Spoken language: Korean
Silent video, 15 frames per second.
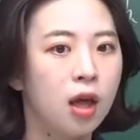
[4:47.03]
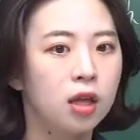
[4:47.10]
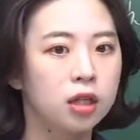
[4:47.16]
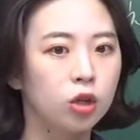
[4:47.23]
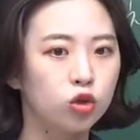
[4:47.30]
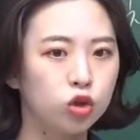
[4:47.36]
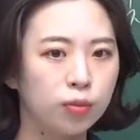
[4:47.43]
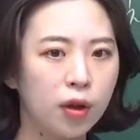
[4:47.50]

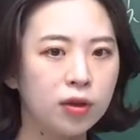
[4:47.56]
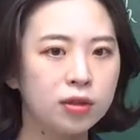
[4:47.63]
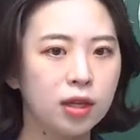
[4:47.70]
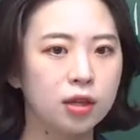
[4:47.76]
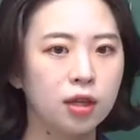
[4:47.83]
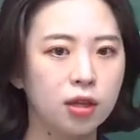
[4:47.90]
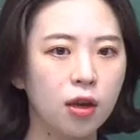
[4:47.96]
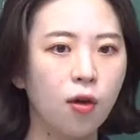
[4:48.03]
자, 두
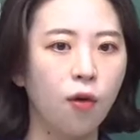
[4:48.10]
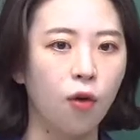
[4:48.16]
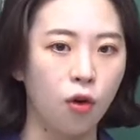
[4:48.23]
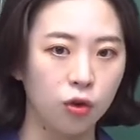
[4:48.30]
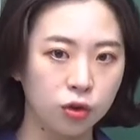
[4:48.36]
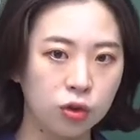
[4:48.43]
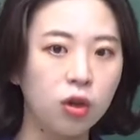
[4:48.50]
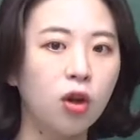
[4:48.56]
번째는요.
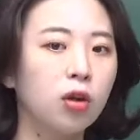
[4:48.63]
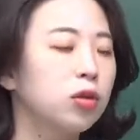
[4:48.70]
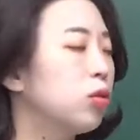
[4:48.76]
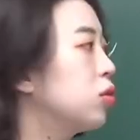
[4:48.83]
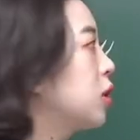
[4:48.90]
어떤 또